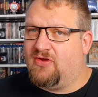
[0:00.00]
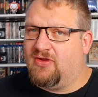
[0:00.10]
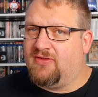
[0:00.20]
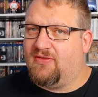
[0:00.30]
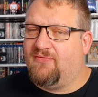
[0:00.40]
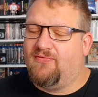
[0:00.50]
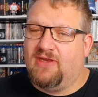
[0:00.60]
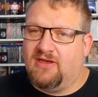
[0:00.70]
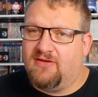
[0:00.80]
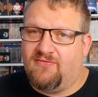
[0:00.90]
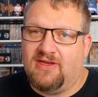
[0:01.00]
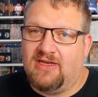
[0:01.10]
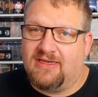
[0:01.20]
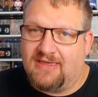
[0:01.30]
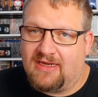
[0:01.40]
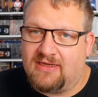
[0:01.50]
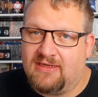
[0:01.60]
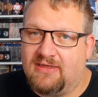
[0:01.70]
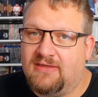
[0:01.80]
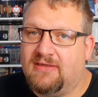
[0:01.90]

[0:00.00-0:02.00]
Neues, vielen, vielen Dank,